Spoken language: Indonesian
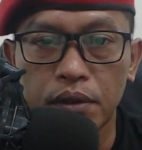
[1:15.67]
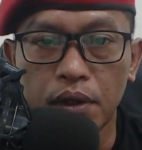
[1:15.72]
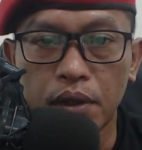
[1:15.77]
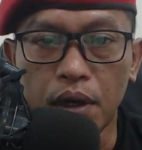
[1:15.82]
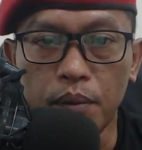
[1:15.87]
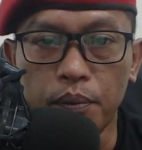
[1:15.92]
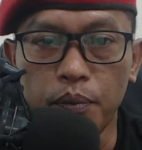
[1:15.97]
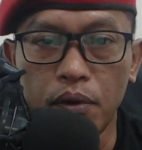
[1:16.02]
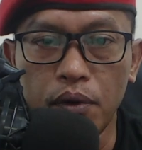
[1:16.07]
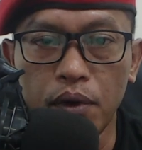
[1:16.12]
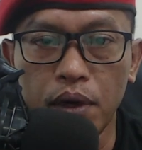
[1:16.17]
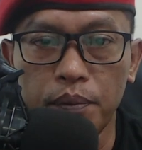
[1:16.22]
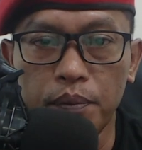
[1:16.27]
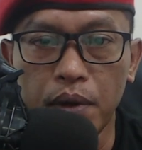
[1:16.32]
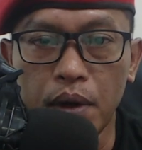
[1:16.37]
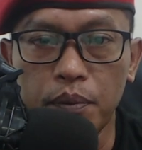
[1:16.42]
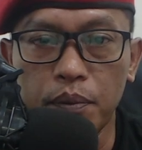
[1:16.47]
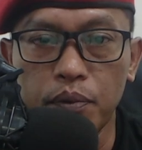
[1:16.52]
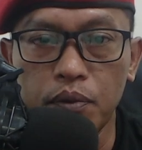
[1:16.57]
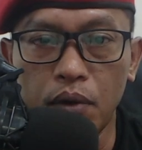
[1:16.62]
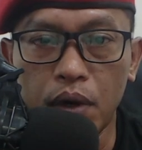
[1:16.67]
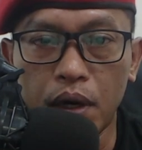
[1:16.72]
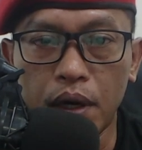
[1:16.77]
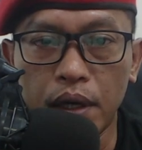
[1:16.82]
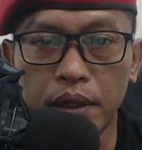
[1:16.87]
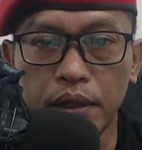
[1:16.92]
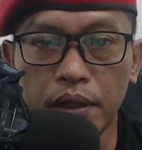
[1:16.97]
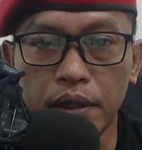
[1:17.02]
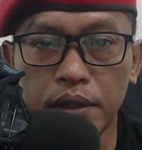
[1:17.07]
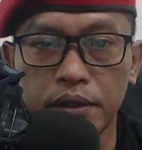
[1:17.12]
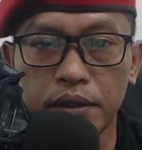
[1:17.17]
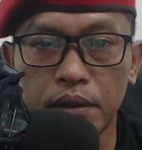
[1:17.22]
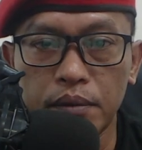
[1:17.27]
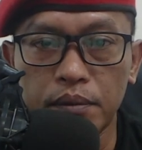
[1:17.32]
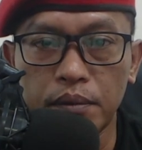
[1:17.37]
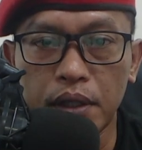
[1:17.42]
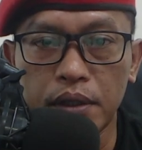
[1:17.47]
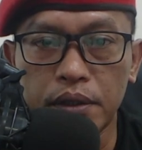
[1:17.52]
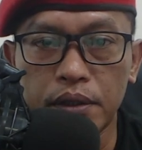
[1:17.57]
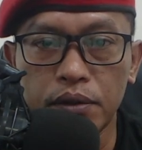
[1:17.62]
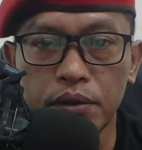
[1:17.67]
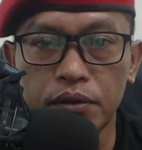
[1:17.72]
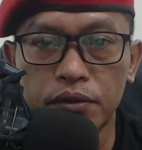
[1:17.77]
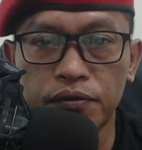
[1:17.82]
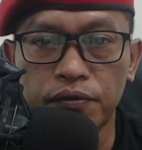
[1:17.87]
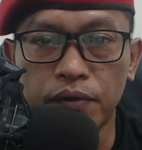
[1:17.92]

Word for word: Kapolda Papua Irjen Matius